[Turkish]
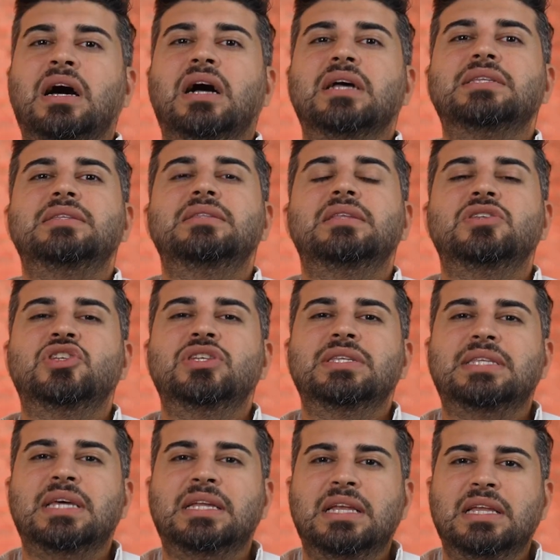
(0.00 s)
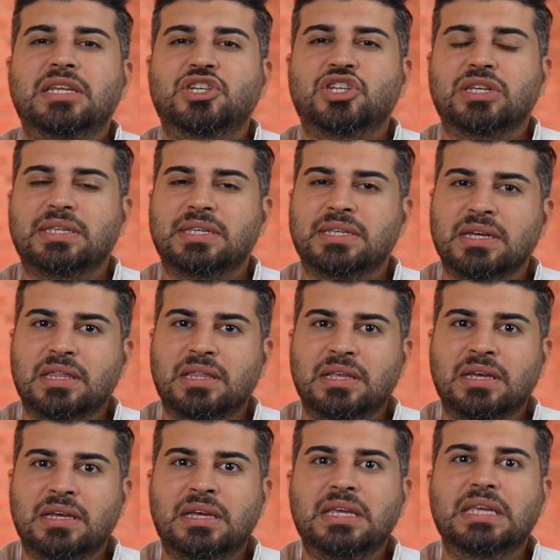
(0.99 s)
Aslında cinsel ilişki
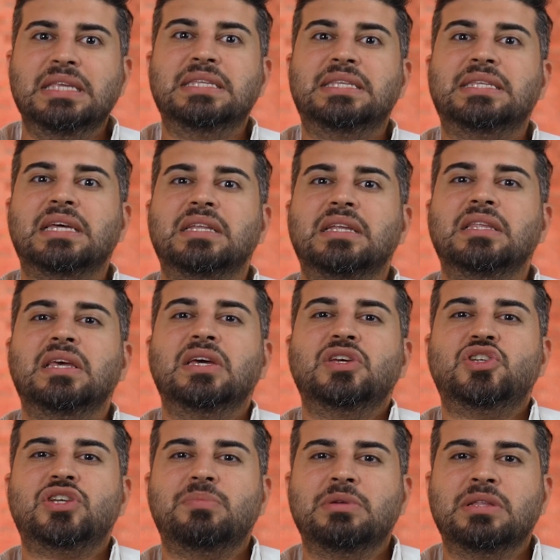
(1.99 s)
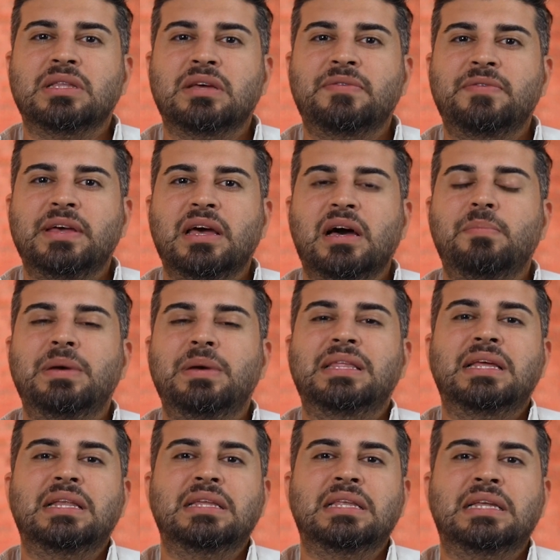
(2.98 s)
sıklığı insanın yaşamında veya
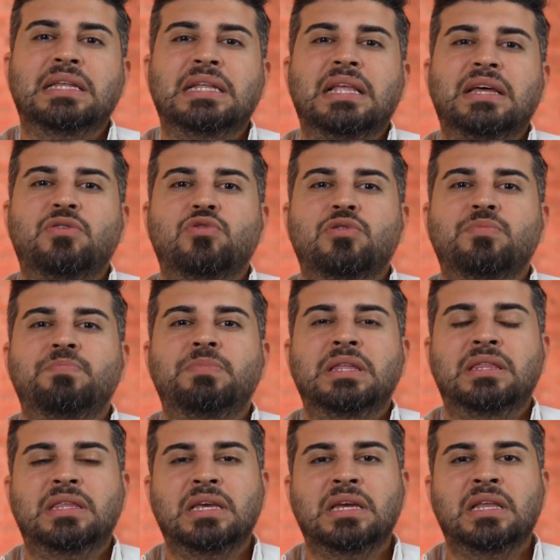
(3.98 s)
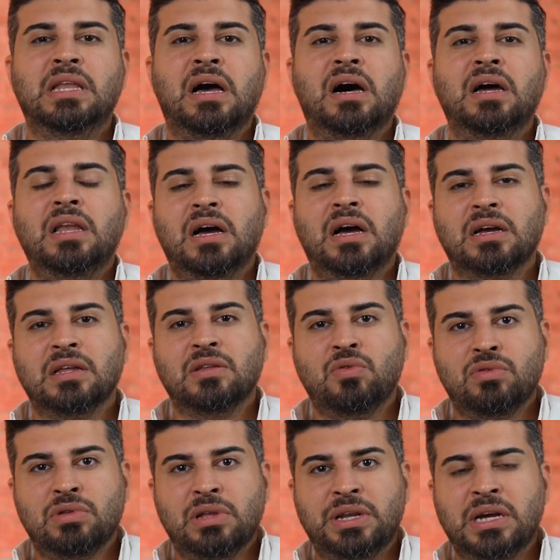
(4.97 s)
bedeninde neler olup bittiğiyle alakalı
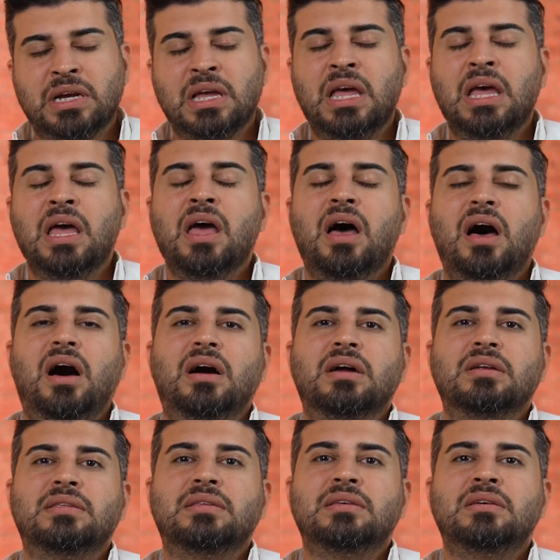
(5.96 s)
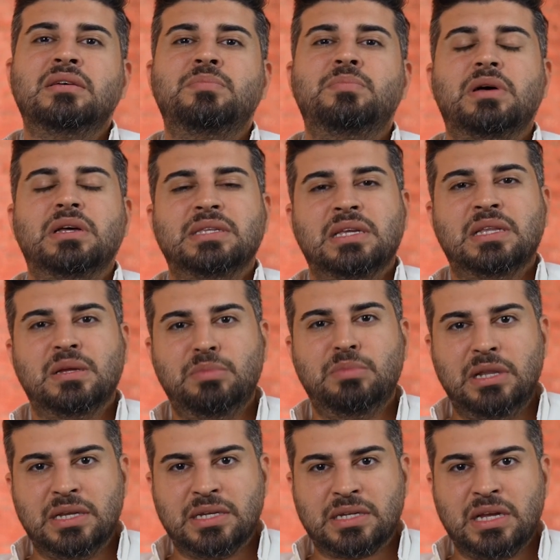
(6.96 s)
olarak artıp
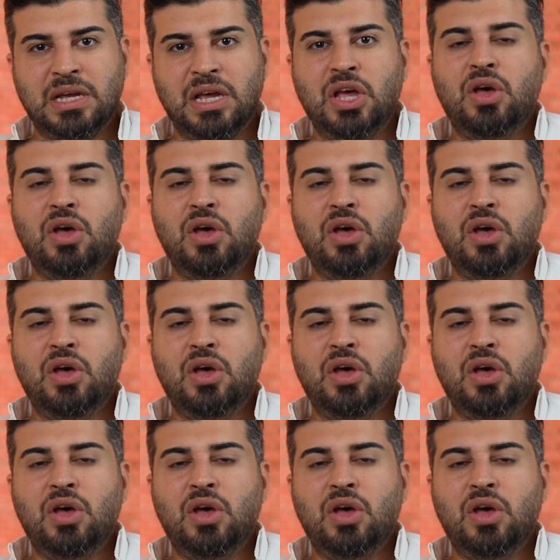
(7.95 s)
azalabilir.